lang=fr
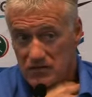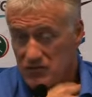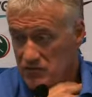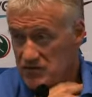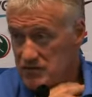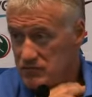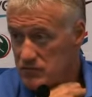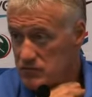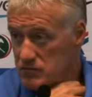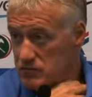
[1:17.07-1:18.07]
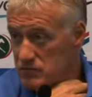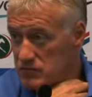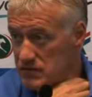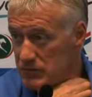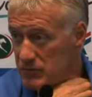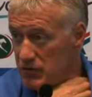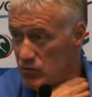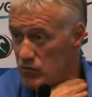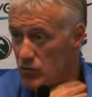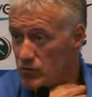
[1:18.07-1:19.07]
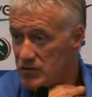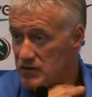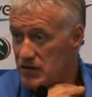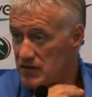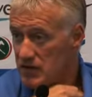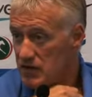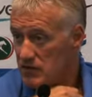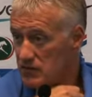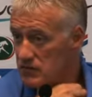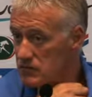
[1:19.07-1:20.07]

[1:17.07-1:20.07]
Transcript: défensive, qui n'est pas regroupée derrière,